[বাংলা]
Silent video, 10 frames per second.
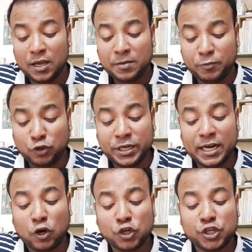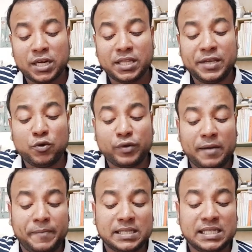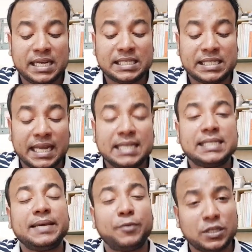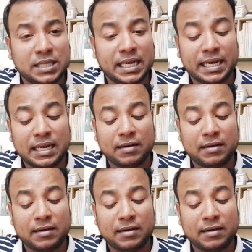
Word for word: পুতিনের ঘোষণার দিন ইউক্রেন প্রেসিডেন্ট জেলেন্সকি বলেছিলেন